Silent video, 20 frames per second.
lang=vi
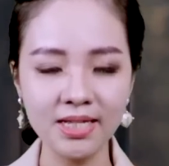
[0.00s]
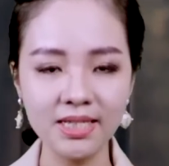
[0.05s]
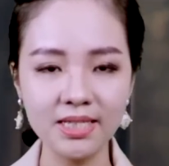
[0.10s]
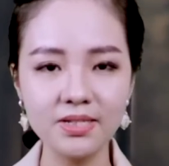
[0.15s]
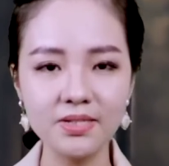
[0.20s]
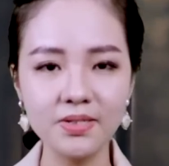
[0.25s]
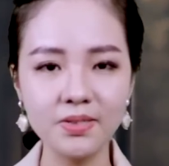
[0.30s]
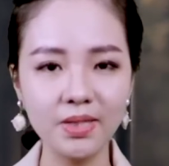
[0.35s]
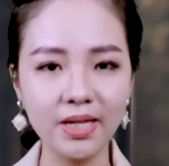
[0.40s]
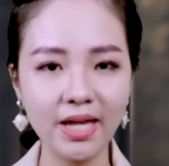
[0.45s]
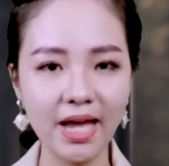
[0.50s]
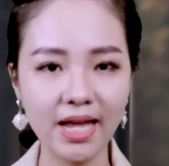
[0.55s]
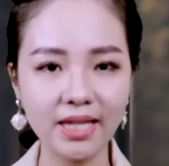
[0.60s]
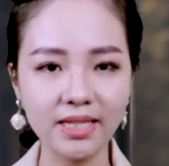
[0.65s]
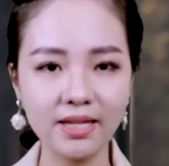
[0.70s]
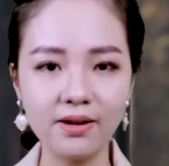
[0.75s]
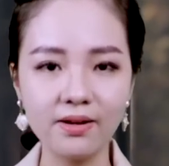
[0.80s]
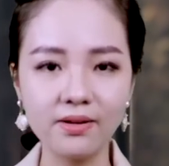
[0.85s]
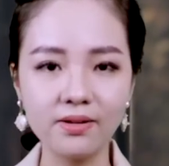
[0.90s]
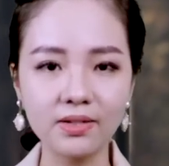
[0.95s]
như ngai
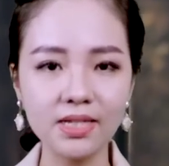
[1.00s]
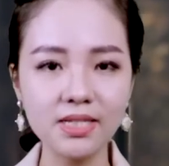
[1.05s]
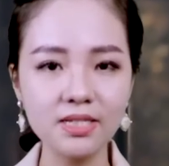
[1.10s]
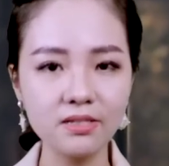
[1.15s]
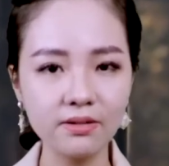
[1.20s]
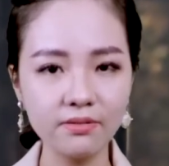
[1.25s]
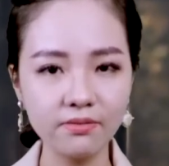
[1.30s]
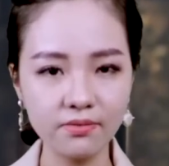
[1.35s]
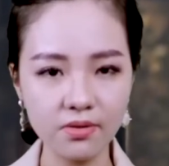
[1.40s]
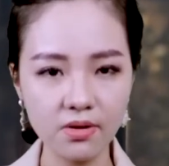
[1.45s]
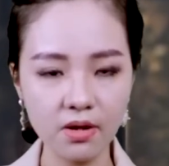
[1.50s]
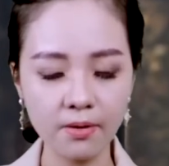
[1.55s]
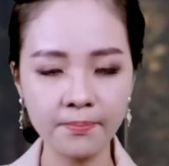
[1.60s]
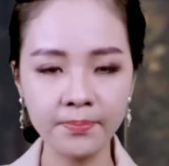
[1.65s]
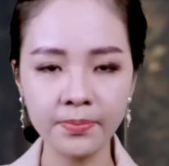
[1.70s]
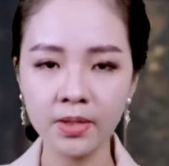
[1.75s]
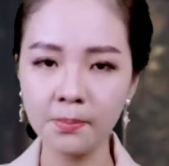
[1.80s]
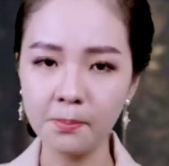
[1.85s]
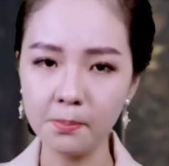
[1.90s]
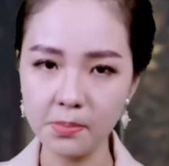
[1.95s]
thờ Kinh Dương Vương,
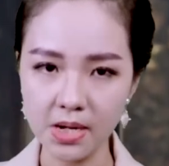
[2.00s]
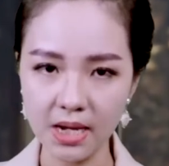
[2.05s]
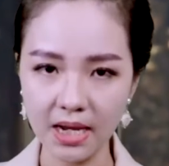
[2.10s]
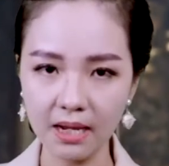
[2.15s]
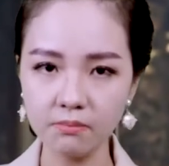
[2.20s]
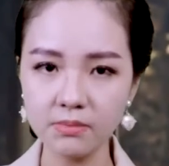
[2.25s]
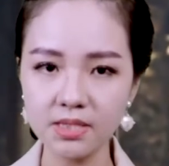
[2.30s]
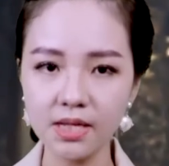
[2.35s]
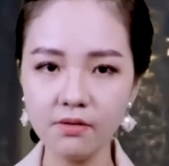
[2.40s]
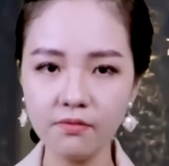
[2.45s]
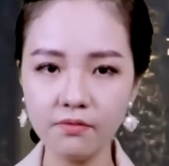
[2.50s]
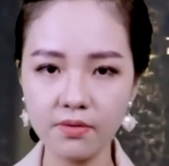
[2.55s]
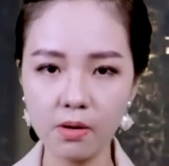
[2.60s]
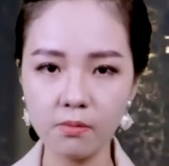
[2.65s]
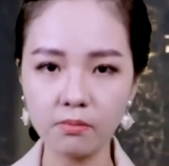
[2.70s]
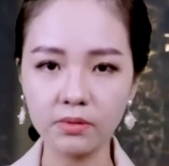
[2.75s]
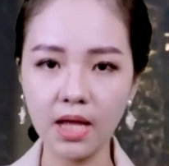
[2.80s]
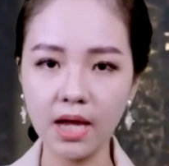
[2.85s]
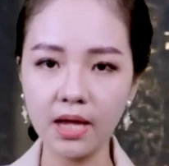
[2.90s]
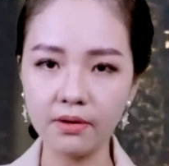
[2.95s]
mười lăm sắc
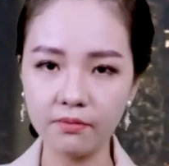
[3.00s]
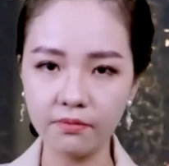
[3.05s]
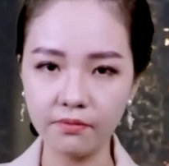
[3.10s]
phong thần